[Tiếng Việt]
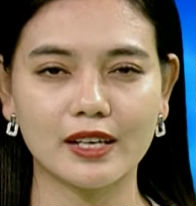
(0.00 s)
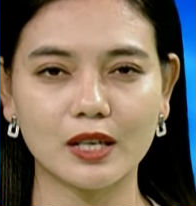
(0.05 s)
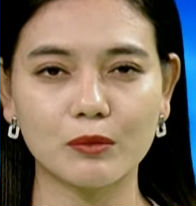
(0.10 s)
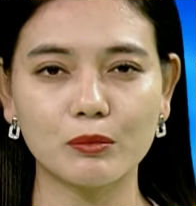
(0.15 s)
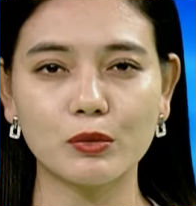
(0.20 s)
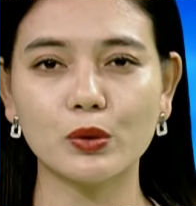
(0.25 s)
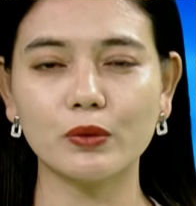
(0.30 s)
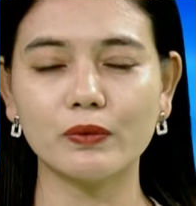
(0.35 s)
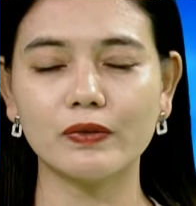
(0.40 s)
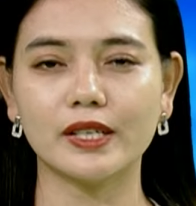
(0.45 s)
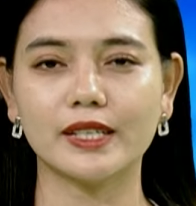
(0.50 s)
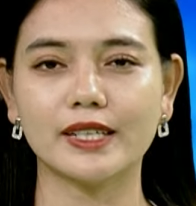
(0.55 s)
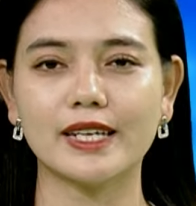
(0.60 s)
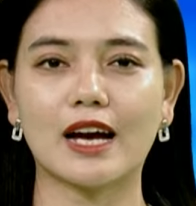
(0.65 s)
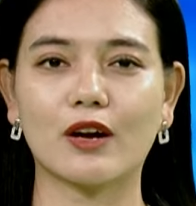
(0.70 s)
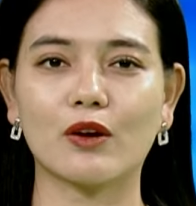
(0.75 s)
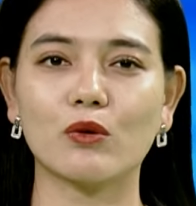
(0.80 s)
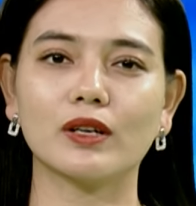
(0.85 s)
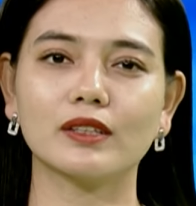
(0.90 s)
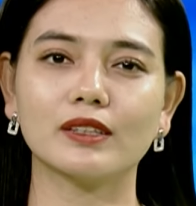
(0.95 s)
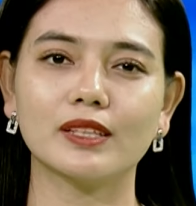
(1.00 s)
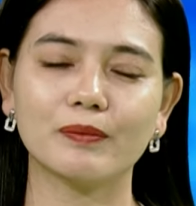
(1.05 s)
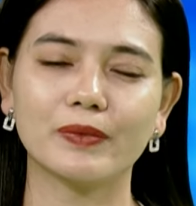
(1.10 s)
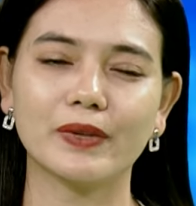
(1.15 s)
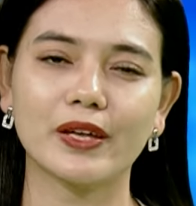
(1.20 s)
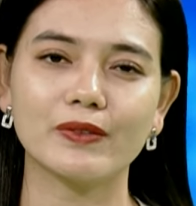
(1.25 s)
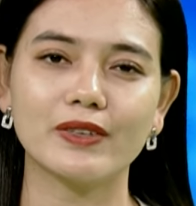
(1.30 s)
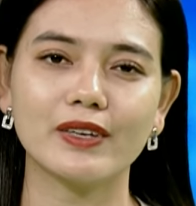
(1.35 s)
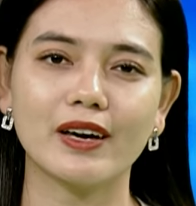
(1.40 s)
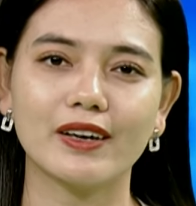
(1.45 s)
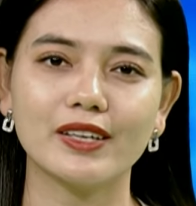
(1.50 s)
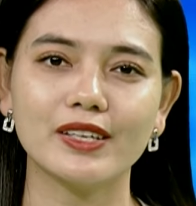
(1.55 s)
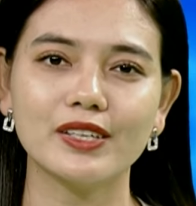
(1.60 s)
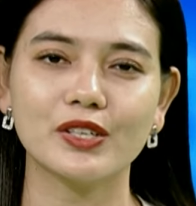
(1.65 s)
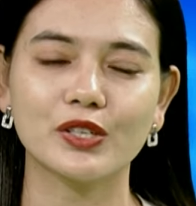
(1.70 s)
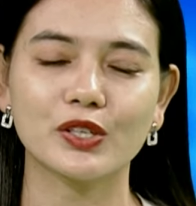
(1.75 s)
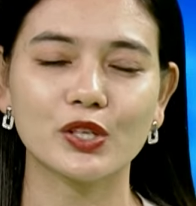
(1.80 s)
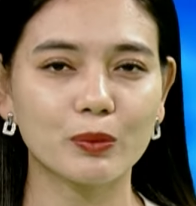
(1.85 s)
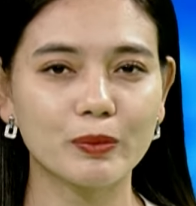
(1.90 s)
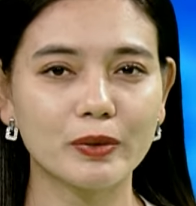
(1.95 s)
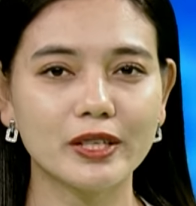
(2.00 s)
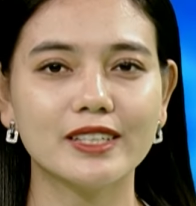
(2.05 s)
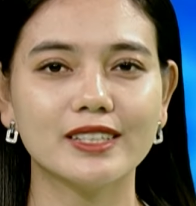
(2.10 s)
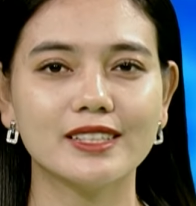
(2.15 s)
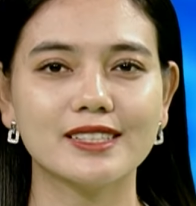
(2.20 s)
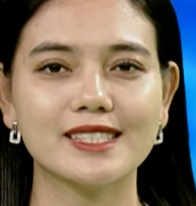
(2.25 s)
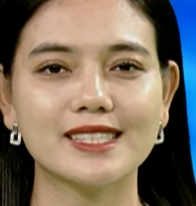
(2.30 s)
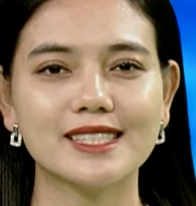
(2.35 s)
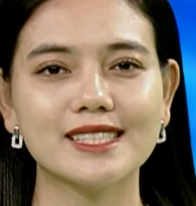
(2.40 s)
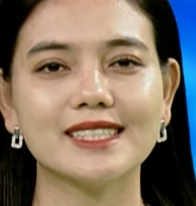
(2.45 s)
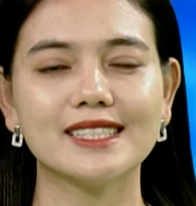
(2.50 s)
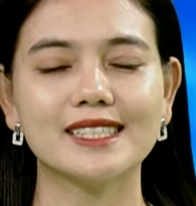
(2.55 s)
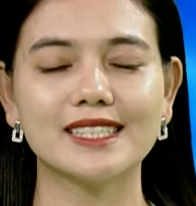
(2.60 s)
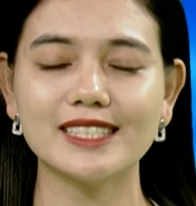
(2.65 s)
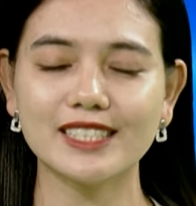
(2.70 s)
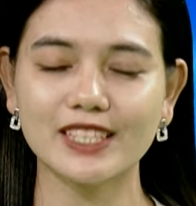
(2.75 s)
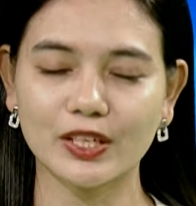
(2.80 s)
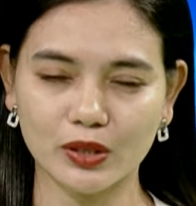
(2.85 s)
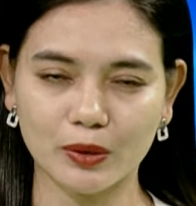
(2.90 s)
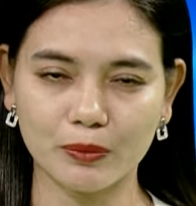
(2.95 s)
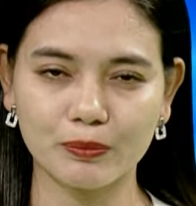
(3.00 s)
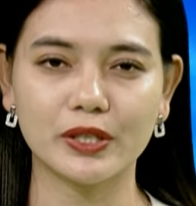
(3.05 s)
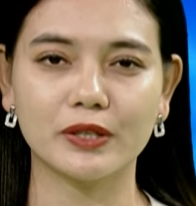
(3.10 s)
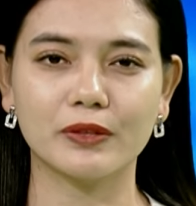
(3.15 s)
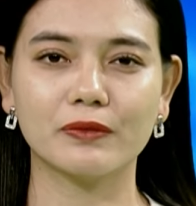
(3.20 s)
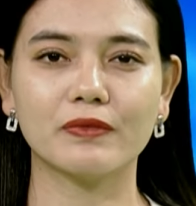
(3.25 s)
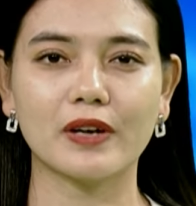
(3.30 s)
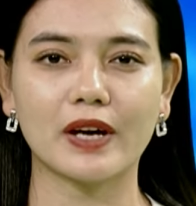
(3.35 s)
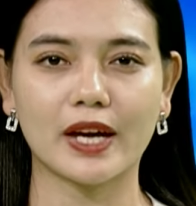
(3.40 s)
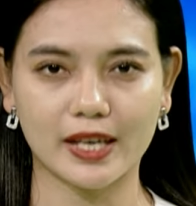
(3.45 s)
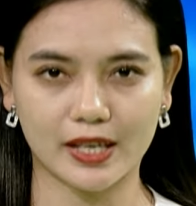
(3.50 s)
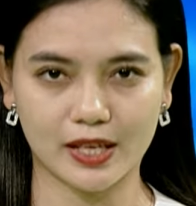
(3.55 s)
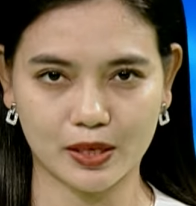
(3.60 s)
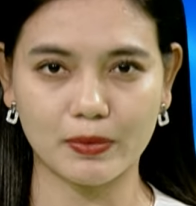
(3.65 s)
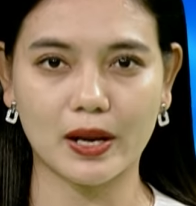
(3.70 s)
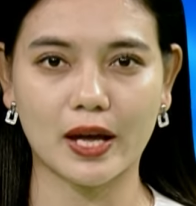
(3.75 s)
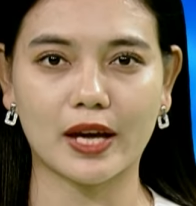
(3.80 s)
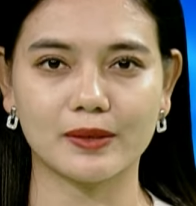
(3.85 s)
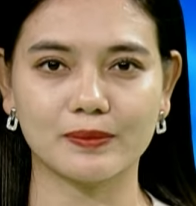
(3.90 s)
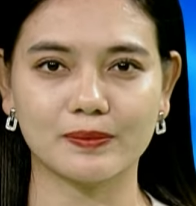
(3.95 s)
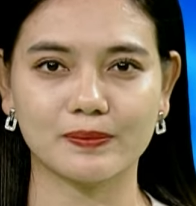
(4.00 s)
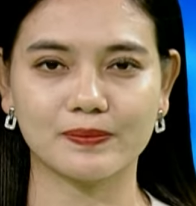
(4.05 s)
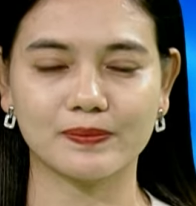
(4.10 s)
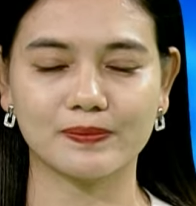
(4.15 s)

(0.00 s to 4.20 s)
Cảm ơn quý vị đã quan tâm theo dõi. Còn bây giờ, xin kính chào tạm biệt và hẹn gặp lại.